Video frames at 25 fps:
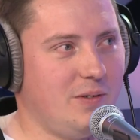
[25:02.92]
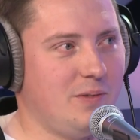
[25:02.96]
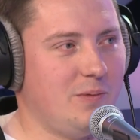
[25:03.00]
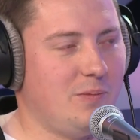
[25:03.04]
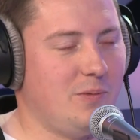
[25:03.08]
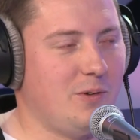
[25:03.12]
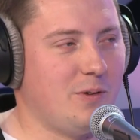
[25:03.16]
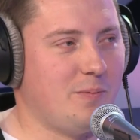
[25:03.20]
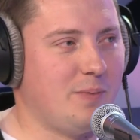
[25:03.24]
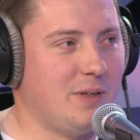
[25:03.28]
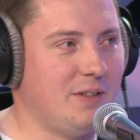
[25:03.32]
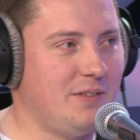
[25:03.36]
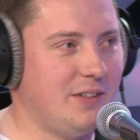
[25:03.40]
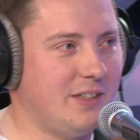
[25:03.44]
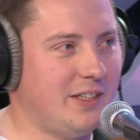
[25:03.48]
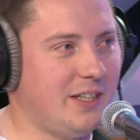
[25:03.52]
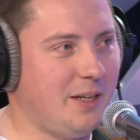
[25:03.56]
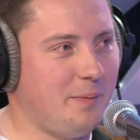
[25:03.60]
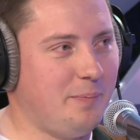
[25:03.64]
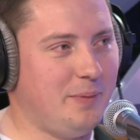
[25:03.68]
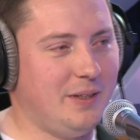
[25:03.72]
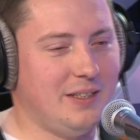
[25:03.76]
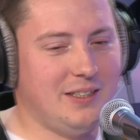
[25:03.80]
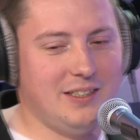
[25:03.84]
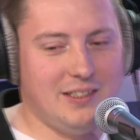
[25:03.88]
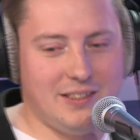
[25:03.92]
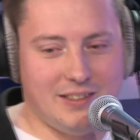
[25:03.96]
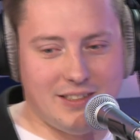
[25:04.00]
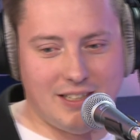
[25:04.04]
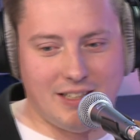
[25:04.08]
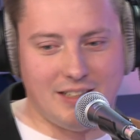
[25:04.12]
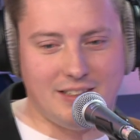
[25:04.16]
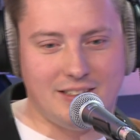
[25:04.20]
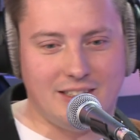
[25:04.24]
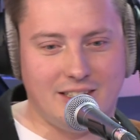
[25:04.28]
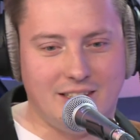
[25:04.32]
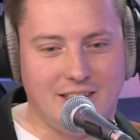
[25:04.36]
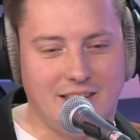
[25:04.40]
мог по 2-3 песни за,
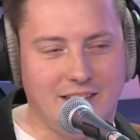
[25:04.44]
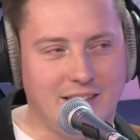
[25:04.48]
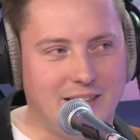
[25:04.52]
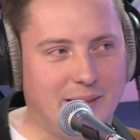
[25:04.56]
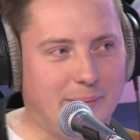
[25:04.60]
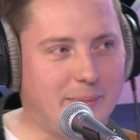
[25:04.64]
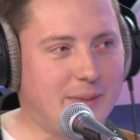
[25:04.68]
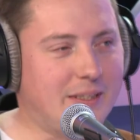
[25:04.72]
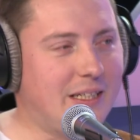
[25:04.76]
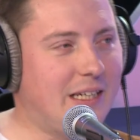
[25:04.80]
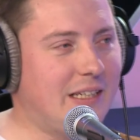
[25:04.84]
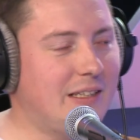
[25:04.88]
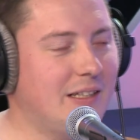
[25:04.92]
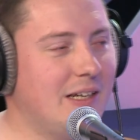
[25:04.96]
день написать.